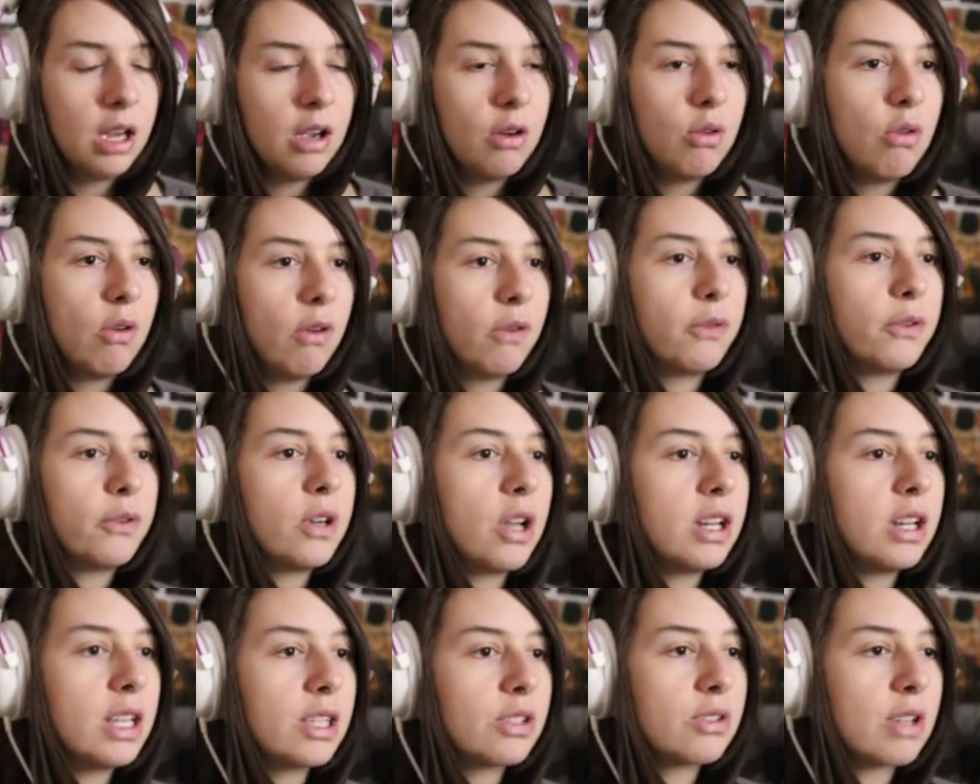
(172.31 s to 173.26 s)
Uff, non
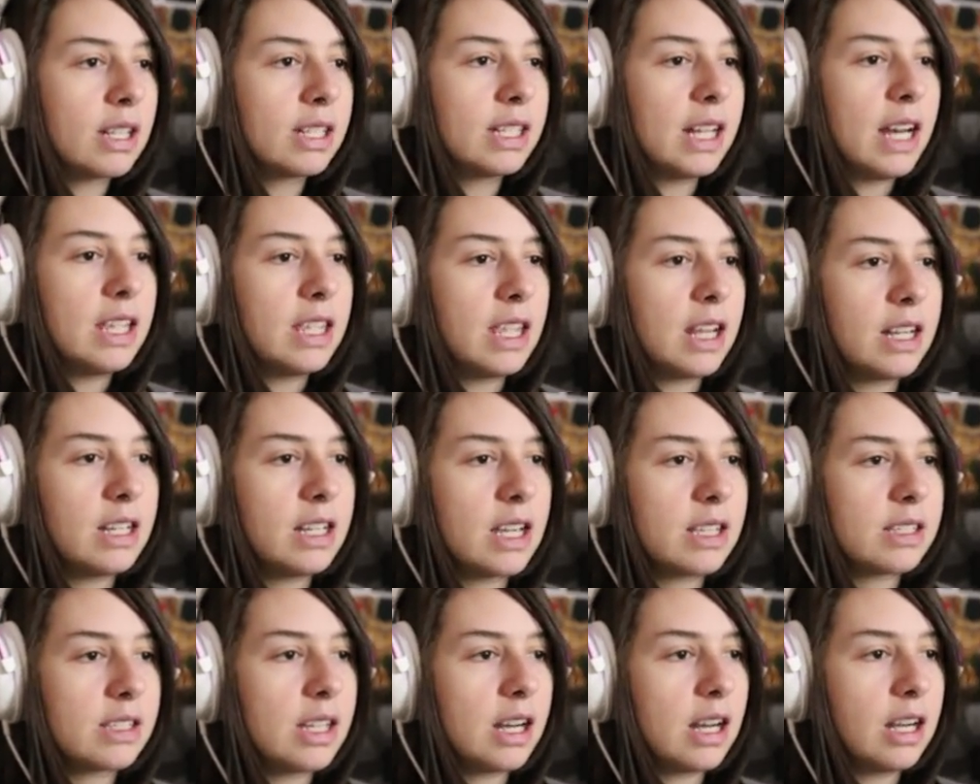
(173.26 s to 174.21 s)
riesco a credere di
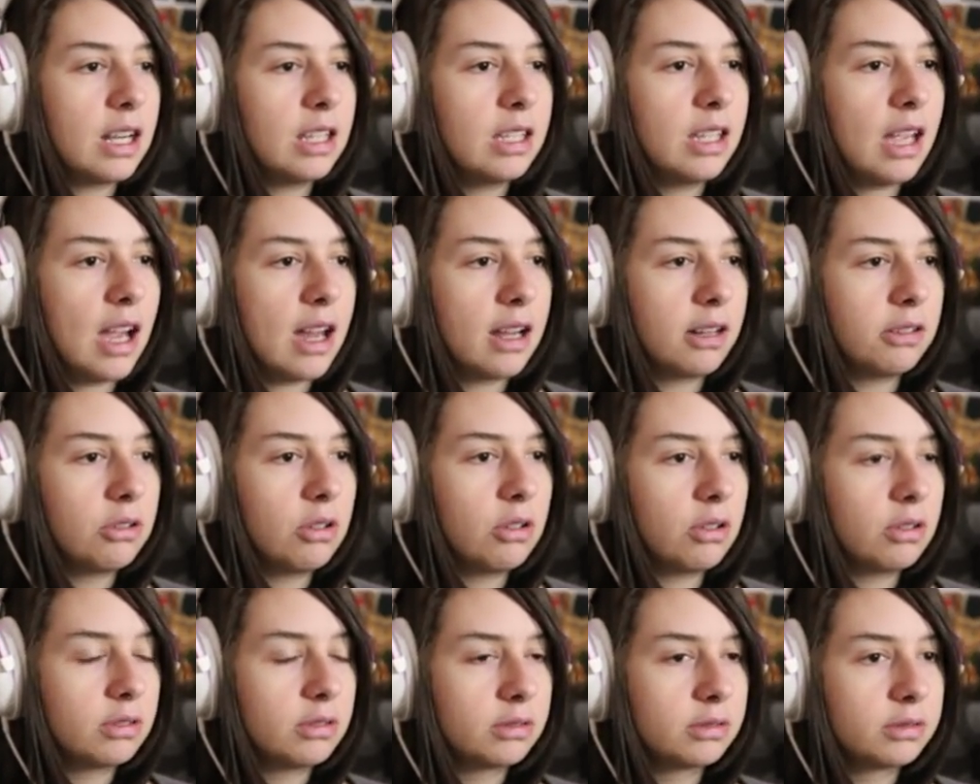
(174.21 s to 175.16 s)
essere in
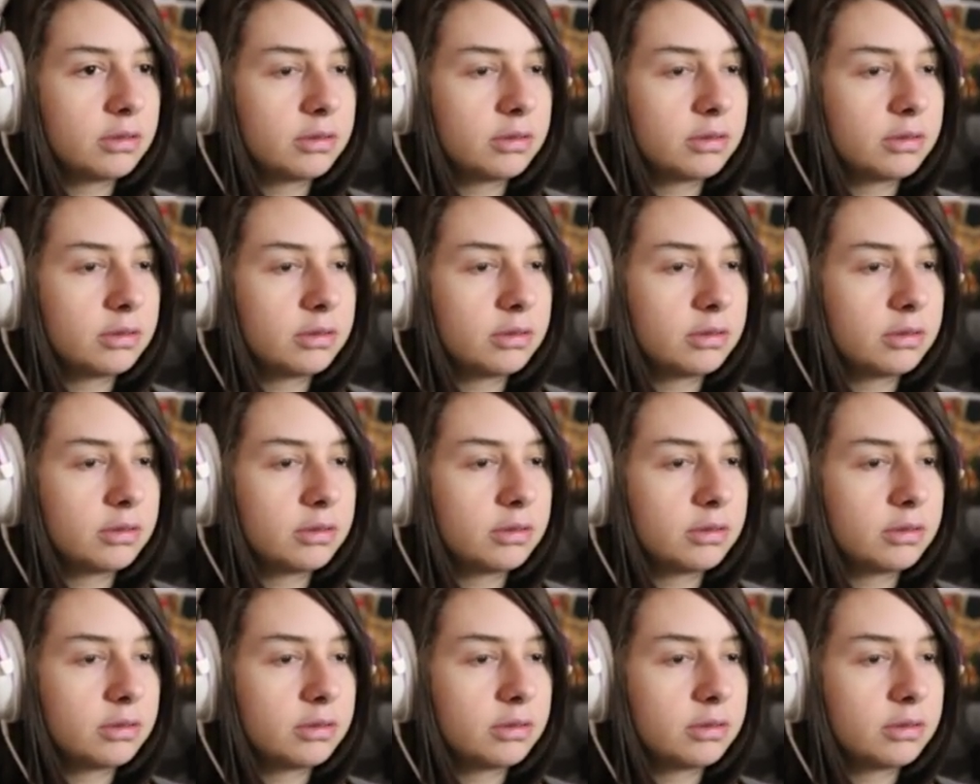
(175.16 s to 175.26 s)
ritardo.